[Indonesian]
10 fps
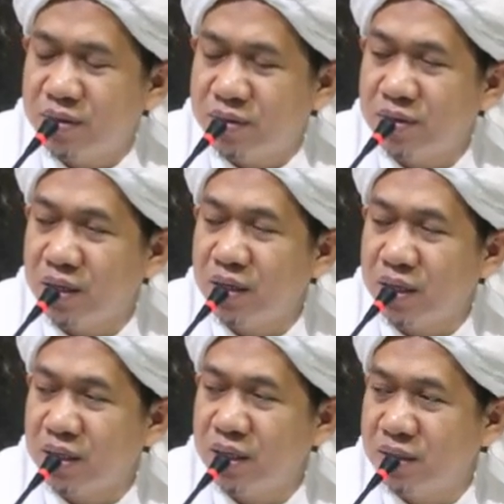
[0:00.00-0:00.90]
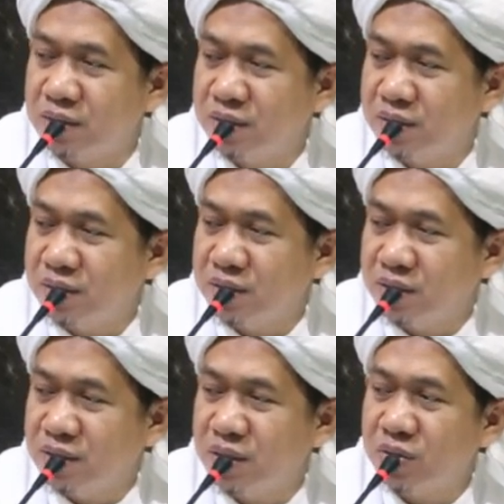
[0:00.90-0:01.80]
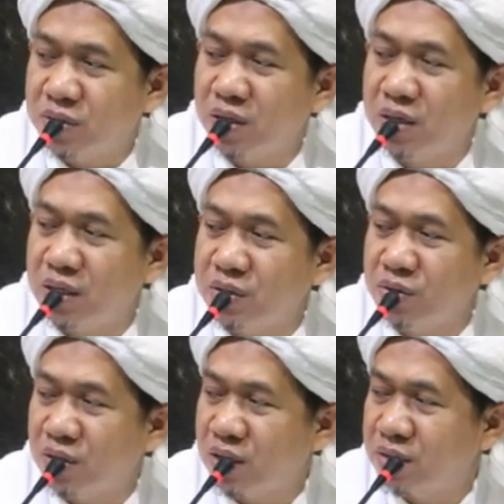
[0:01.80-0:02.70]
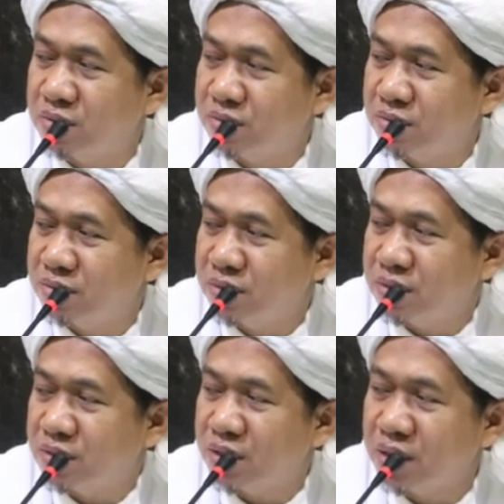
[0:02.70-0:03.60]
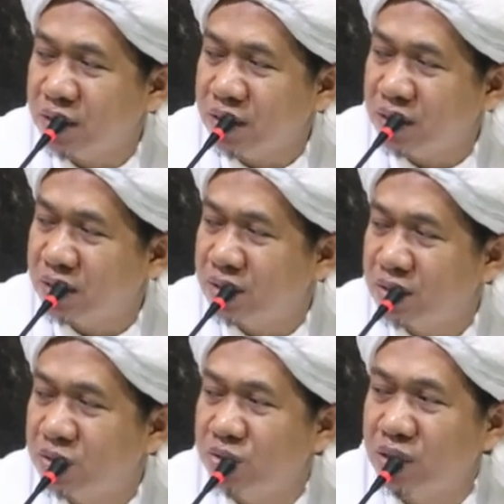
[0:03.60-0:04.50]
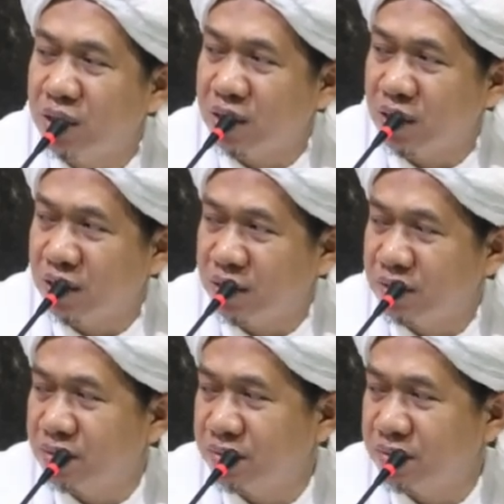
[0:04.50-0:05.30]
saya yakin insya Allah itu orang khair dunia akhirat.